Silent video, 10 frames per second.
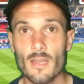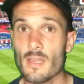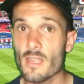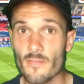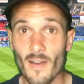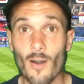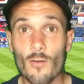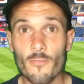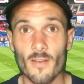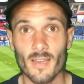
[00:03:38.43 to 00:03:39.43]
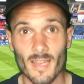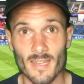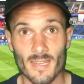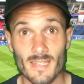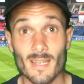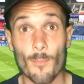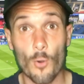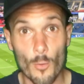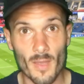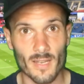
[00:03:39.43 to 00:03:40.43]
il va enfin gagner sa
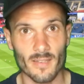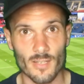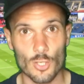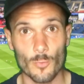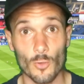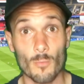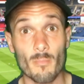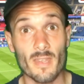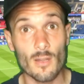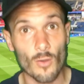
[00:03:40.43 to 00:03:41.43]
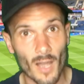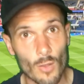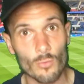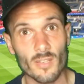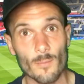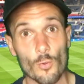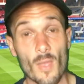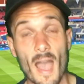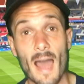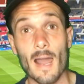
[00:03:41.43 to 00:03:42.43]
première Ligue des Champions, mais il aura
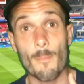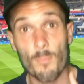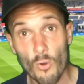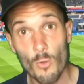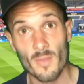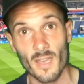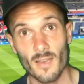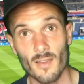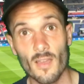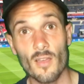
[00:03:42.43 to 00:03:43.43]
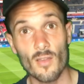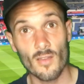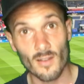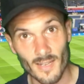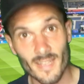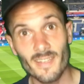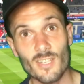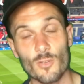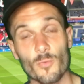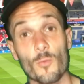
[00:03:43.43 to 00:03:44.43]
contribué à la première Ligue des
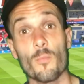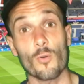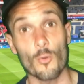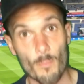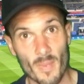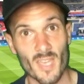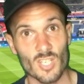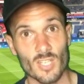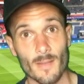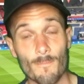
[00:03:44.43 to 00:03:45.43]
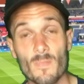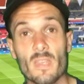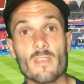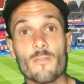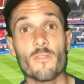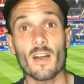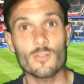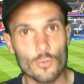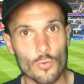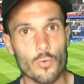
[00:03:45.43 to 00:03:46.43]
Champions pour le PSG. Il va
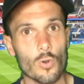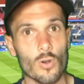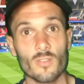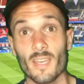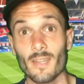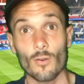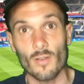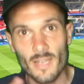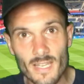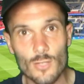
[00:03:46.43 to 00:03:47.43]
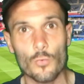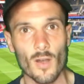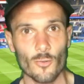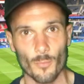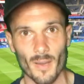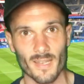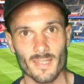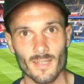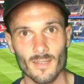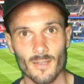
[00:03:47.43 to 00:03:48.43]
du coup rentrer dans l'histoire de
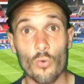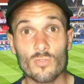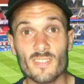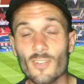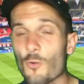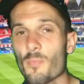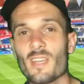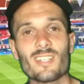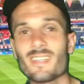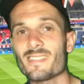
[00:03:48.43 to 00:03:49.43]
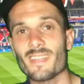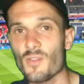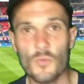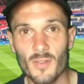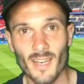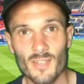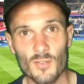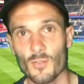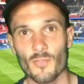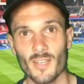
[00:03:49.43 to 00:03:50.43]
Paris. On sait qu'au PSG, c'est ultra
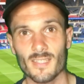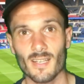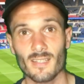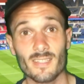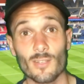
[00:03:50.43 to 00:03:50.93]
dur de faire ça.